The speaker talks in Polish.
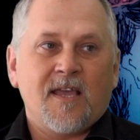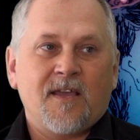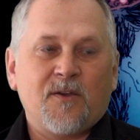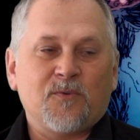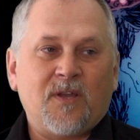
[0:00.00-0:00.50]

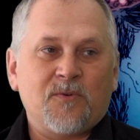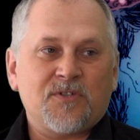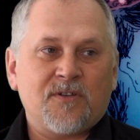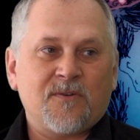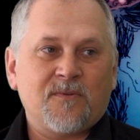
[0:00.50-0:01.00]
e, udało
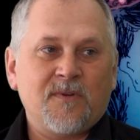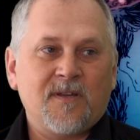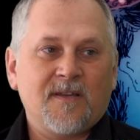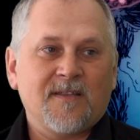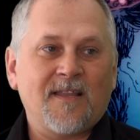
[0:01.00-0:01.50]
się
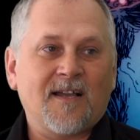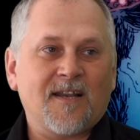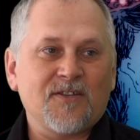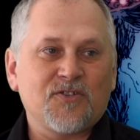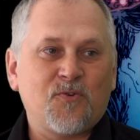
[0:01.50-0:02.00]

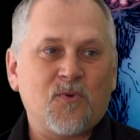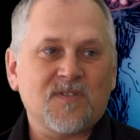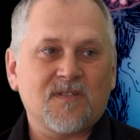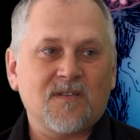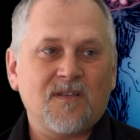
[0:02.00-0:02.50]
nagrać
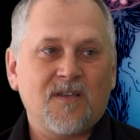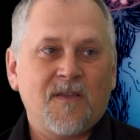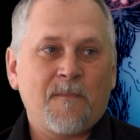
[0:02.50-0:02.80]
głosy